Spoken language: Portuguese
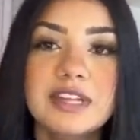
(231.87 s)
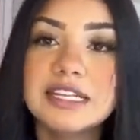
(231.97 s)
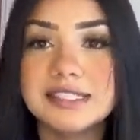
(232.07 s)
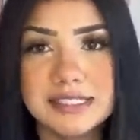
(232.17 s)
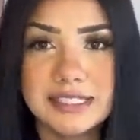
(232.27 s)

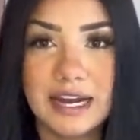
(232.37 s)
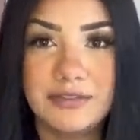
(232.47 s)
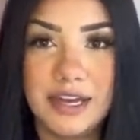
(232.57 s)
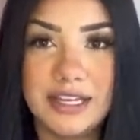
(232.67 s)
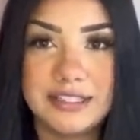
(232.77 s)
se inscreve
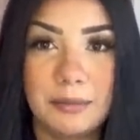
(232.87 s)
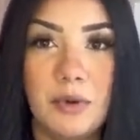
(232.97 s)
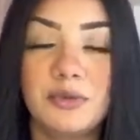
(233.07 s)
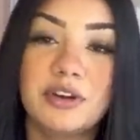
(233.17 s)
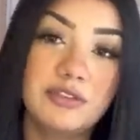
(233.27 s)
aí, tá
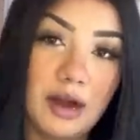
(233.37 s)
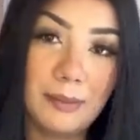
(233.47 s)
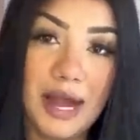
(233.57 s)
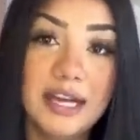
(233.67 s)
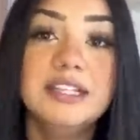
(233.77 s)
bom? Que eu vou
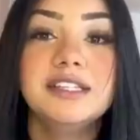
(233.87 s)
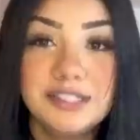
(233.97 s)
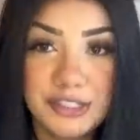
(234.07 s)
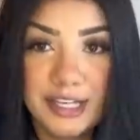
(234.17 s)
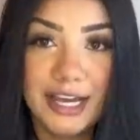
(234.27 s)
amar
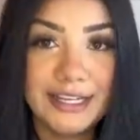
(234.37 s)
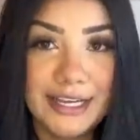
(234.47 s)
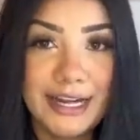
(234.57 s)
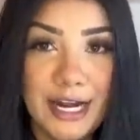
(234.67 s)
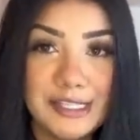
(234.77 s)
de ter aqui
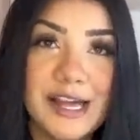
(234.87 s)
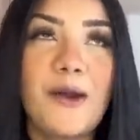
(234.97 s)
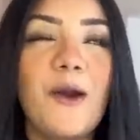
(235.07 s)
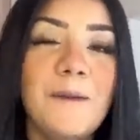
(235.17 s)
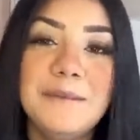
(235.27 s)
na nossa
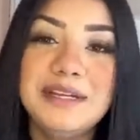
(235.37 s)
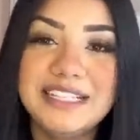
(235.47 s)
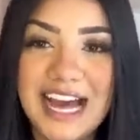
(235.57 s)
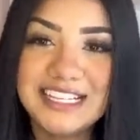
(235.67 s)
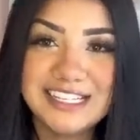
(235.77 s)

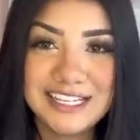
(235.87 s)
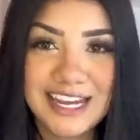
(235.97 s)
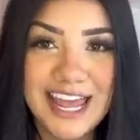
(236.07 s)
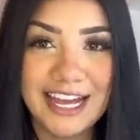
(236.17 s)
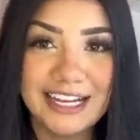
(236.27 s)
comunidade de
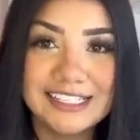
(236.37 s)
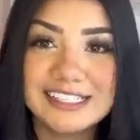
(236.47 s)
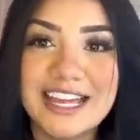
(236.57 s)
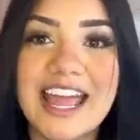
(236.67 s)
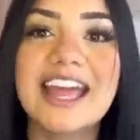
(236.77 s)
negas,
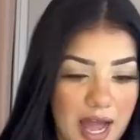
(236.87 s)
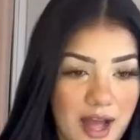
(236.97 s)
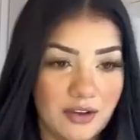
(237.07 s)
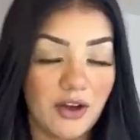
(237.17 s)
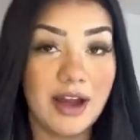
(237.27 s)
né? Tá,
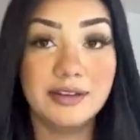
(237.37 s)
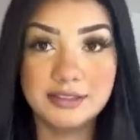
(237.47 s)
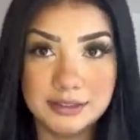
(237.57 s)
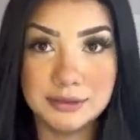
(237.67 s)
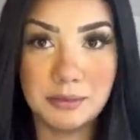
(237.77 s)
agora
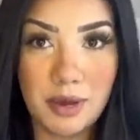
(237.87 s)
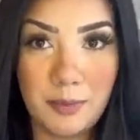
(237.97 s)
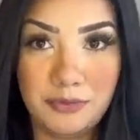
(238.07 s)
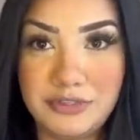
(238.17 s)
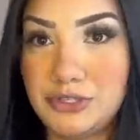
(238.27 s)
bora
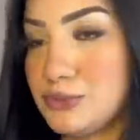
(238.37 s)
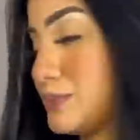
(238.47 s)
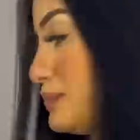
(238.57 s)
pro vídeo.